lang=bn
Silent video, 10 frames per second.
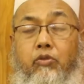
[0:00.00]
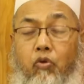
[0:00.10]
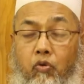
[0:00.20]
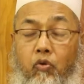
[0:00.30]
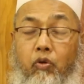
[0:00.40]
যে
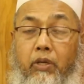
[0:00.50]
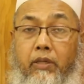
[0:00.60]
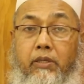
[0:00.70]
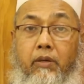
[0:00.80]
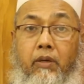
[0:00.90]
সতর্কতা
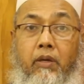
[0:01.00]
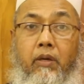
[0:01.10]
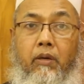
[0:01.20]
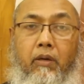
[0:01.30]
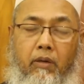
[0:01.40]
যে
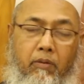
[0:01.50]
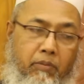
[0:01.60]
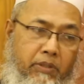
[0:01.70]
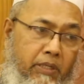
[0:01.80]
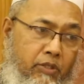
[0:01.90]

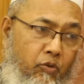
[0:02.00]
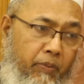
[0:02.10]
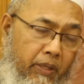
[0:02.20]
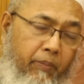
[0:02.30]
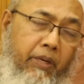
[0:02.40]

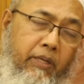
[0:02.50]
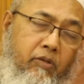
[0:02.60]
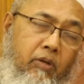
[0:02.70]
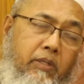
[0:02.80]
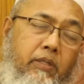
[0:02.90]
স্বাস্থ্যবিধি মেনে
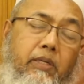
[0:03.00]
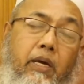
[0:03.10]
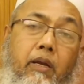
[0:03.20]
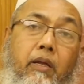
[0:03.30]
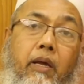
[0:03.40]
চলা যে
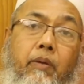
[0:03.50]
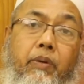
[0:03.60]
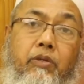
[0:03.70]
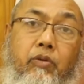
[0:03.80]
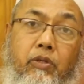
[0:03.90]
যার
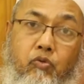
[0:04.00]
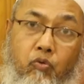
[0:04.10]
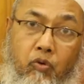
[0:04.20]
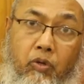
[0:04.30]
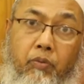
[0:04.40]
একবার যদি
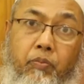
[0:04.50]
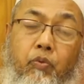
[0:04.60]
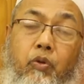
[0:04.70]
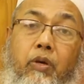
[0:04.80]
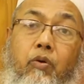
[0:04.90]
চোখে
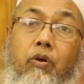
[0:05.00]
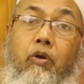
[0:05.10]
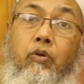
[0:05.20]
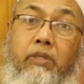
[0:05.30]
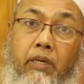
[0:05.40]
প্রদা হয়
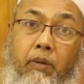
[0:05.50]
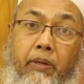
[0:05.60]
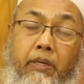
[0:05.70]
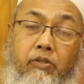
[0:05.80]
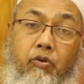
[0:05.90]

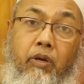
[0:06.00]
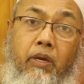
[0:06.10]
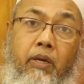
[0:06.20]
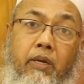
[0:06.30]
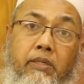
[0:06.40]
কনজাংটিভাইটিস হয়
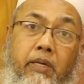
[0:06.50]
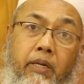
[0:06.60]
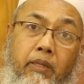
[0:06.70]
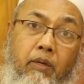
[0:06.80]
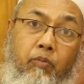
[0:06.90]

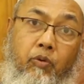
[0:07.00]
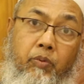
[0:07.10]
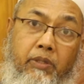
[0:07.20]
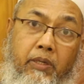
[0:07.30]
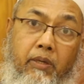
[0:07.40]
সেক্ষেত্রে
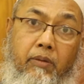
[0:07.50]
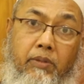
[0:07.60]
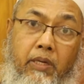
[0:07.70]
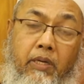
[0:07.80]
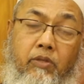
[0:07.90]
বলবো যে
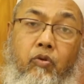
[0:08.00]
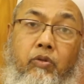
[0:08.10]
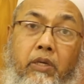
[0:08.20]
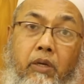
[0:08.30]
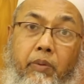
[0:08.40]
যার
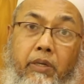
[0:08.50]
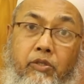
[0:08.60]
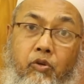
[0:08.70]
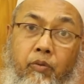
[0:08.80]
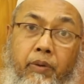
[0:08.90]
কনজাংটিভাইটিস
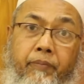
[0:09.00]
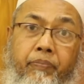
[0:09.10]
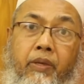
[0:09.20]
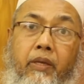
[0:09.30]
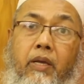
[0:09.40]
হবে
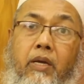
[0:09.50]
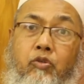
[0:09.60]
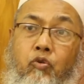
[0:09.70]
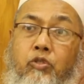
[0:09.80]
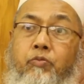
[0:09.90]
তার
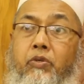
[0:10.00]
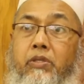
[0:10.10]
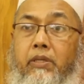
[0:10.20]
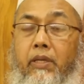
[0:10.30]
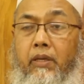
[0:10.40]

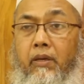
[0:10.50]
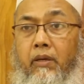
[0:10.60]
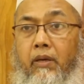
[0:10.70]
সংস্পর্শে যাতে